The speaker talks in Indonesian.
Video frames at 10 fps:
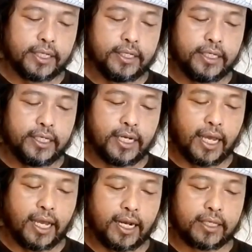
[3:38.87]
Jadi
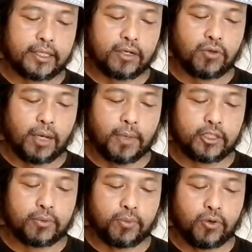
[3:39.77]
inilah alasan
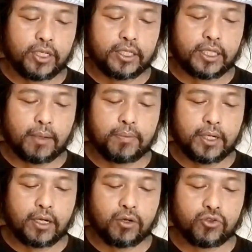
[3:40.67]
ulama sepuh kita
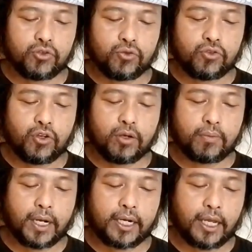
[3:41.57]

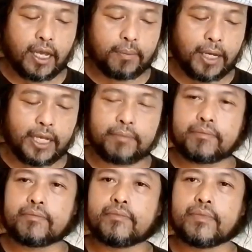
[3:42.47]
berhusnudon pada
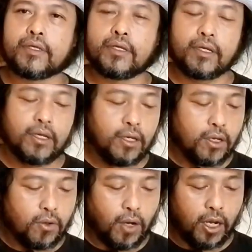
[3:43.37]
habaib.
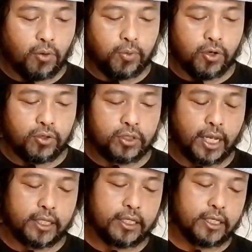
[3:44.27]
Walaupun
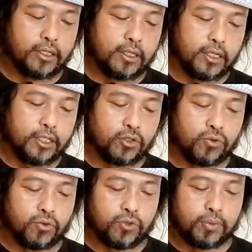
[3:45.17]
saat
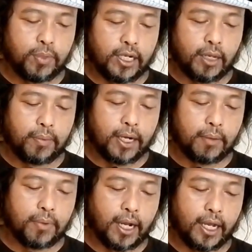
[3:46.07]
itu sebenarnya
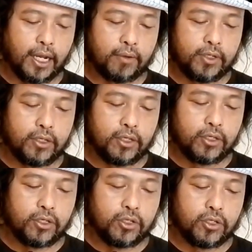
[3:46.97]
para
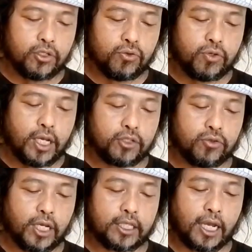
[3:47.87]
ba'alawi juga
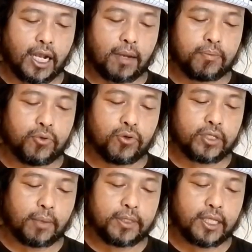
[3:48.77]
sudah
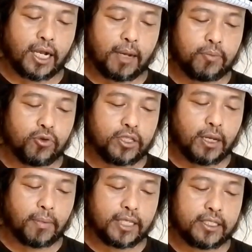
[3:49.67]
takabur, tapi
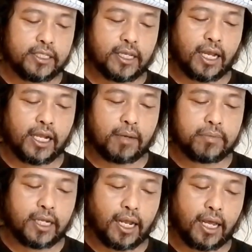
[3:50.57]
takaburnya masih
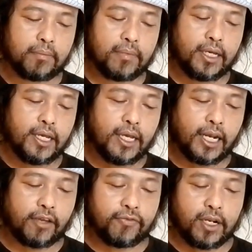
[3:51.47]
dianggap dalam
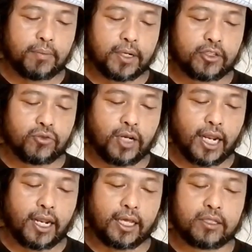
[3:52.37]
level
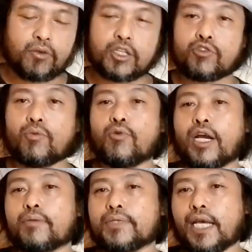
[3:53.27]
personal atau
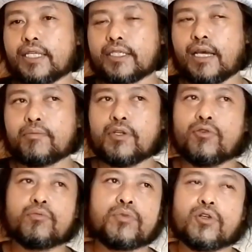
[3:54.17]
kesombongan biasa,
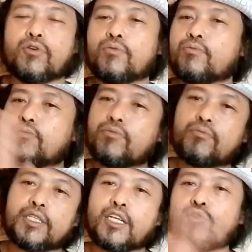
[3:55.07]
belum belum
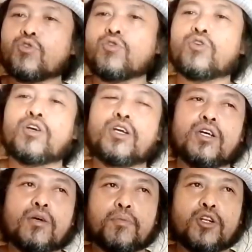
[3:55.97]
menyeluruh
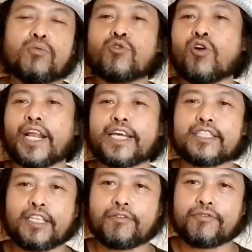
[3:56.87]
belum
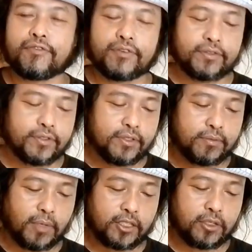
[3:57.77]
kolektif
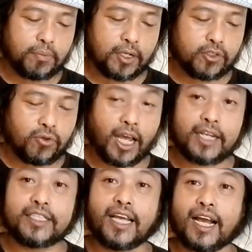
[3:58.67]
masih
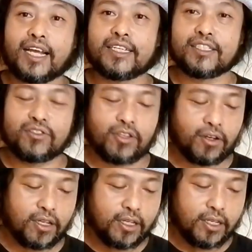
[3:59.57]
personalia kan gitu
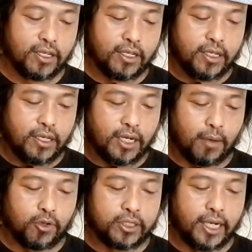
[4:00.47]
toh
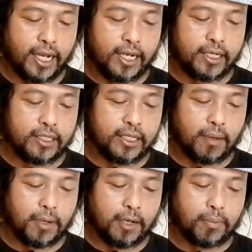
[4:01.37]
namun sekarang
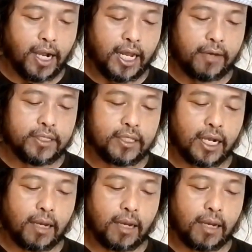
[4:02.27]
ketika para Ba'alawi